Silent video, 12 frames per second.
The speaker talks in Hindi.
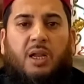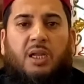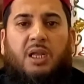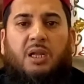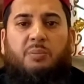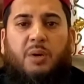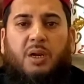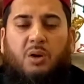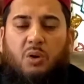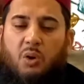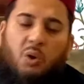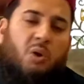वालदेन पर
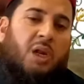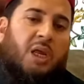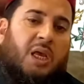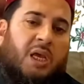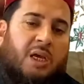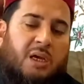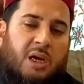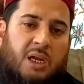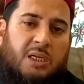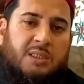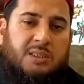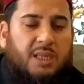और एक
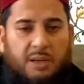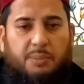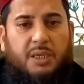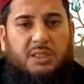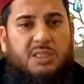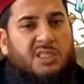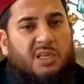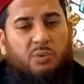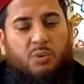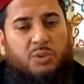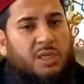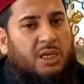कारी ज़रब है जिससे
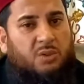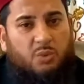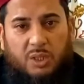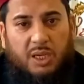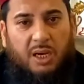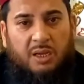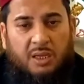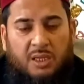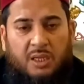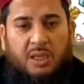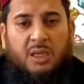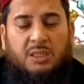वो सारी दुनिया
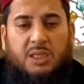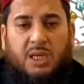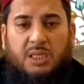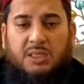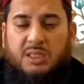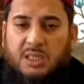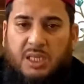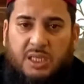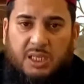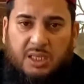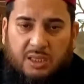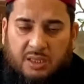सारी
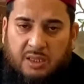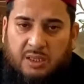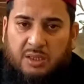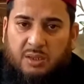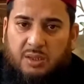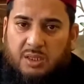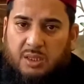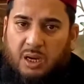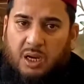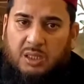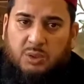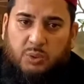ज़िंदगी
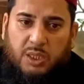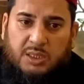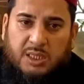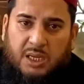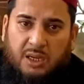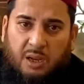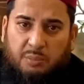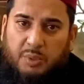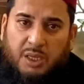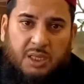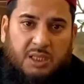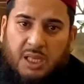आंसू के सैलाब में
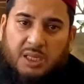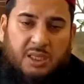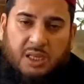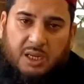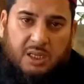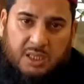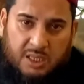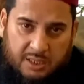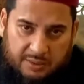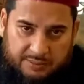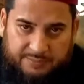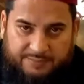ही तैरते रहते
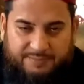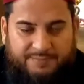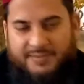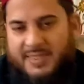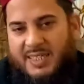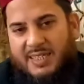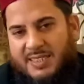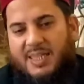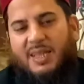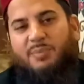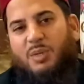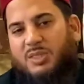हैं
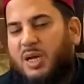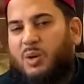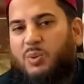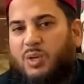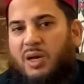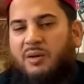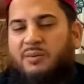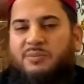इसलिए मैं चाहूँगा